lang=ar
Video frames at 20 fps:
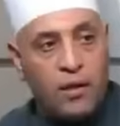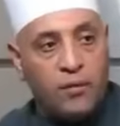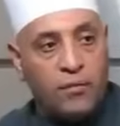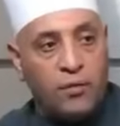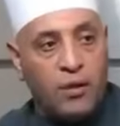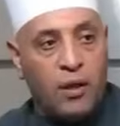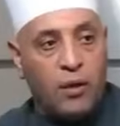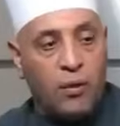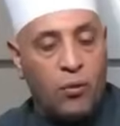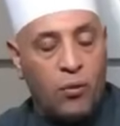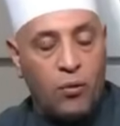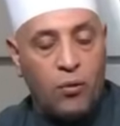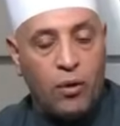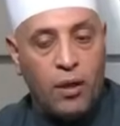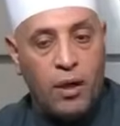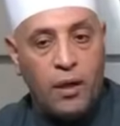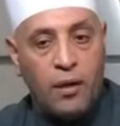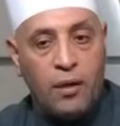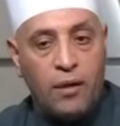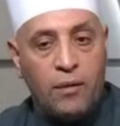فيه
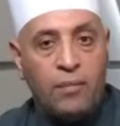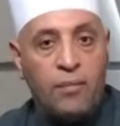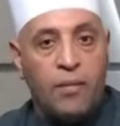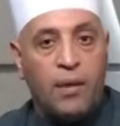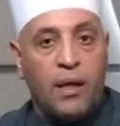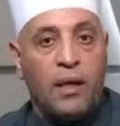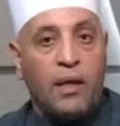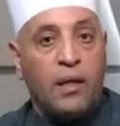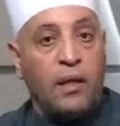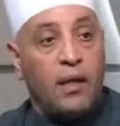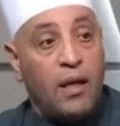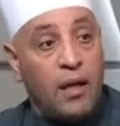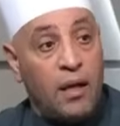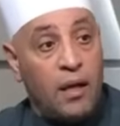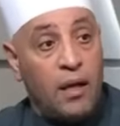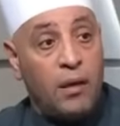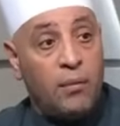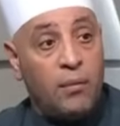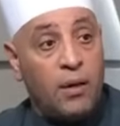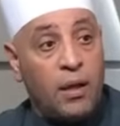القرآن
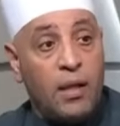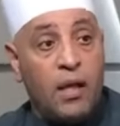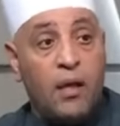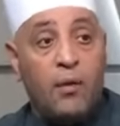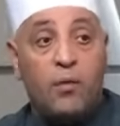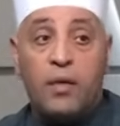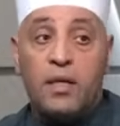الآية اللي بعدها